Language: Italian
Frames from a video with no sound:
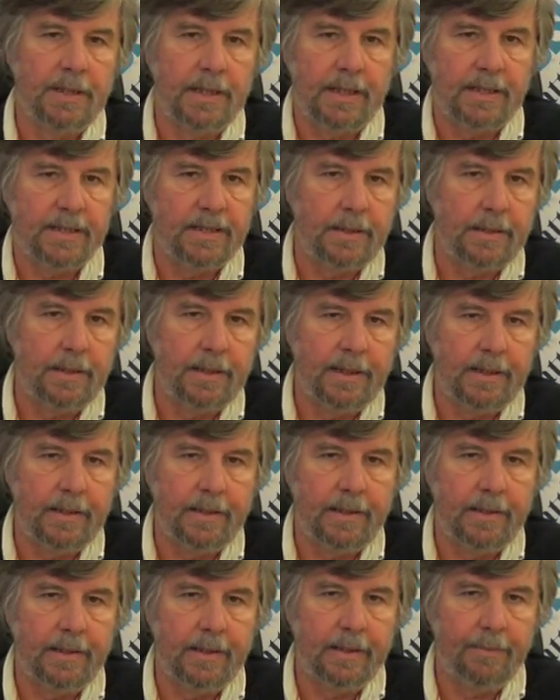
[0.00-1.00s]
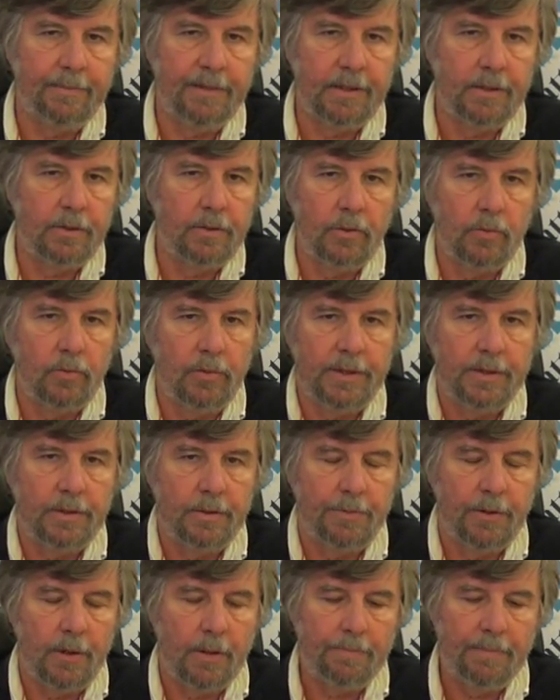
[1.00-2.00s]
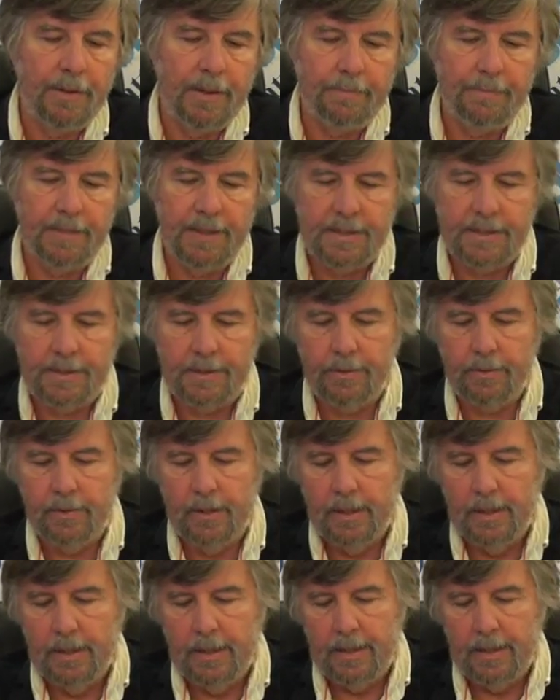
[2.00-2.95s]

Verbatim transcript: anche se tecnicamente non questo, però ha permesso